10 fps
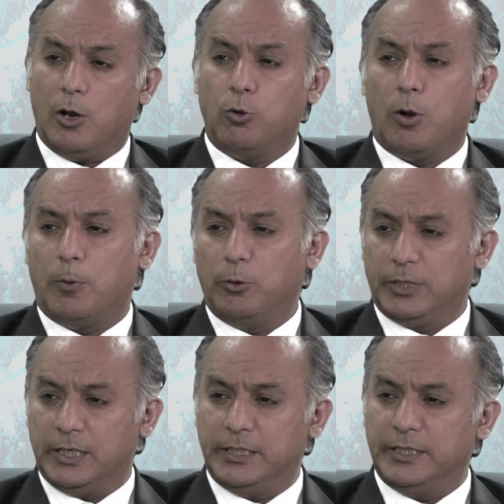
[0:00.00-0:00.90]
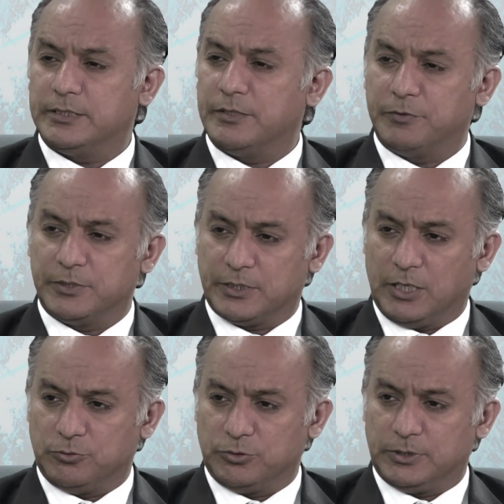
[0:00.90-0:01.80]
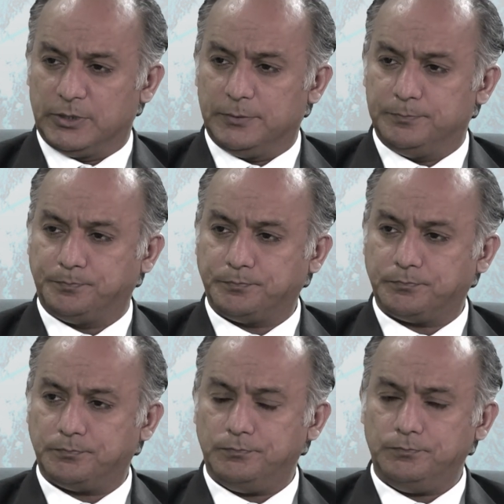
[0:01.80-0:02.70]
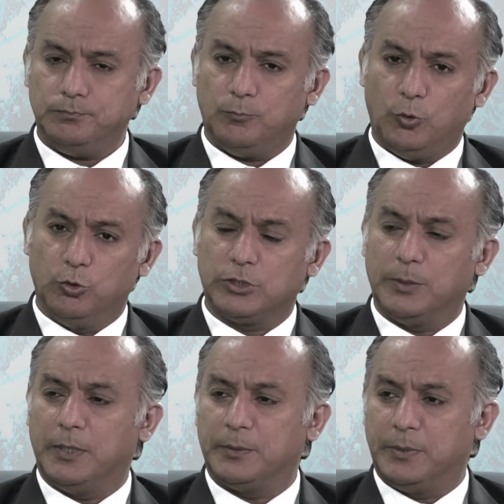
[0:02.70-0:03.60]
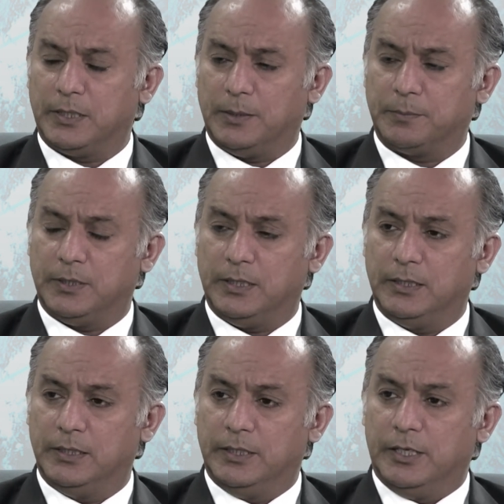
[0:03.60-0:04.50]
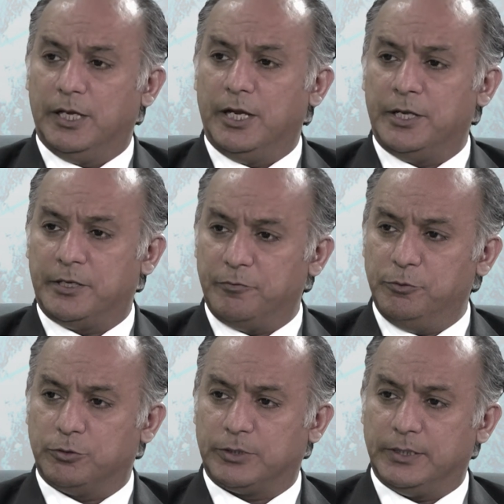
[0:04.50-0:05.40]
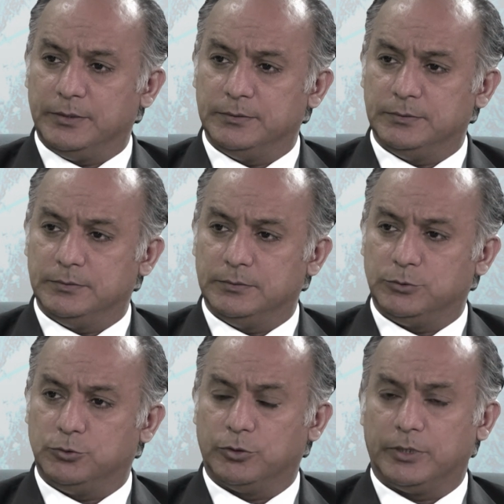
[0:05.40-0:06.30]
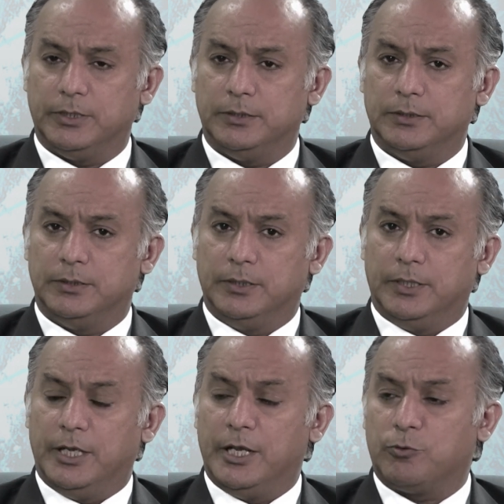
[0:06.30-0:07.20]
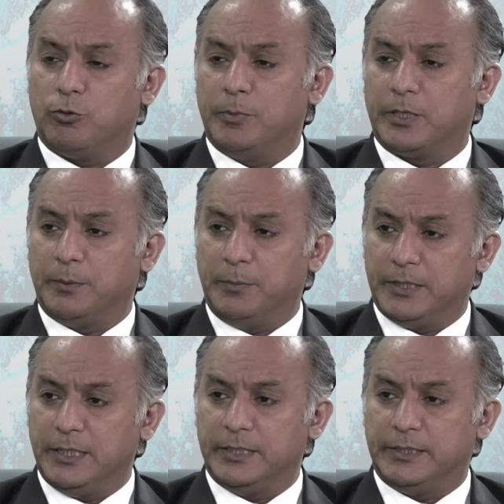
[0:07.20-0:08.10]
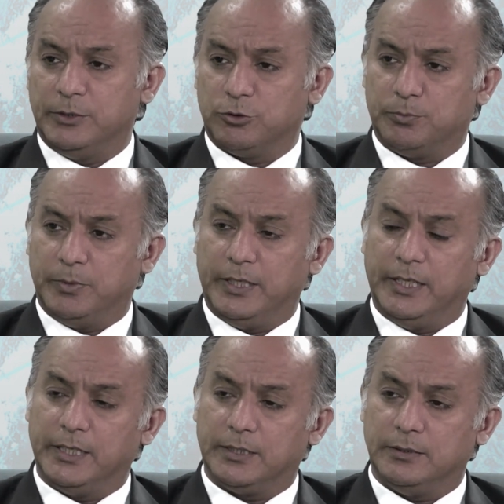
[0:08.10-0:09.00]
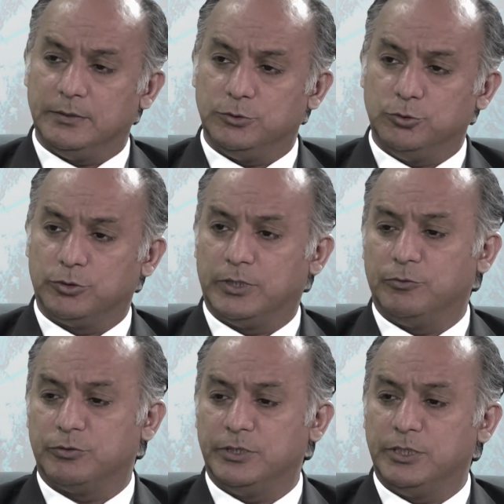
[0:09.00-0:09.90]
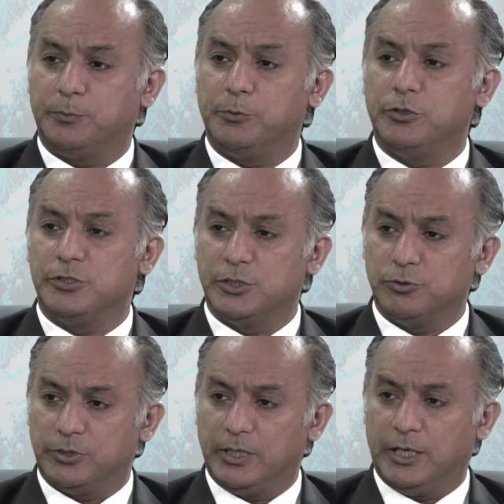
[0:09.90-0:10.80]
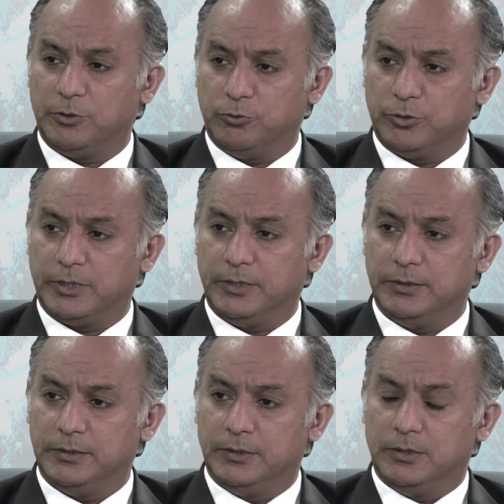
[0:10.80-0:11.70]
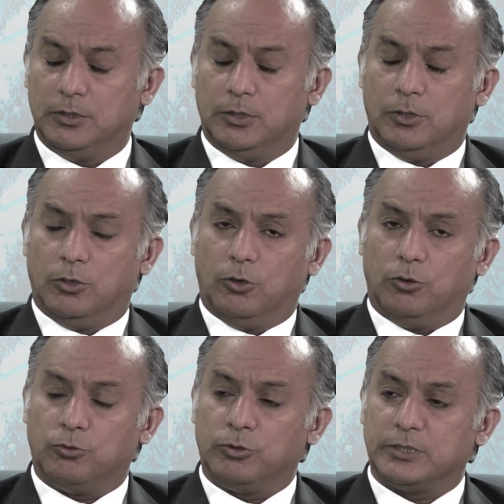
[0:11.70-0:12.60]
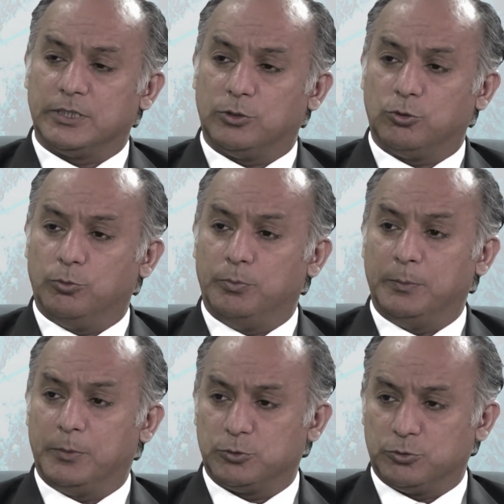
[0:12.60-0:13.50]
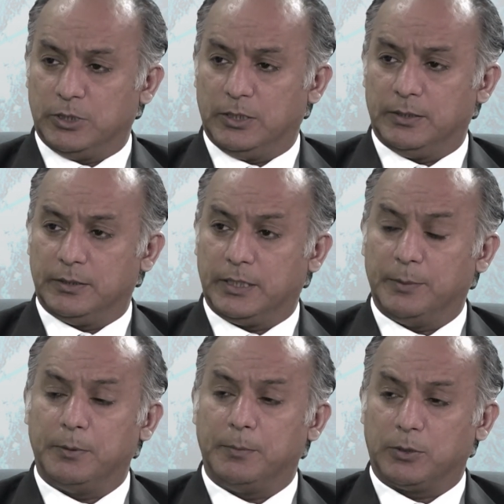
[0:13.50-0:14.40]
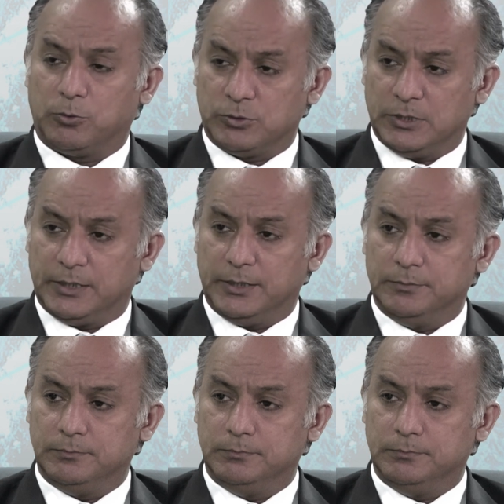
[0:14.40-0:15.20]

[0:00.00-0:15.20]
हाउ अबाउट के लिए ये सफिशेंट काज हो जाता है उसके बाद फिर आपका इंटरव्यू होता है जो कि इनरोलमेंट कमेटी लेती है उसमें एक जो होते हैं वो सीनियर पीनियर जज होते हैं हाई कोर्ट के और उनके साथ दो मेंबर्स होते हैं के पी बार कौंसिल के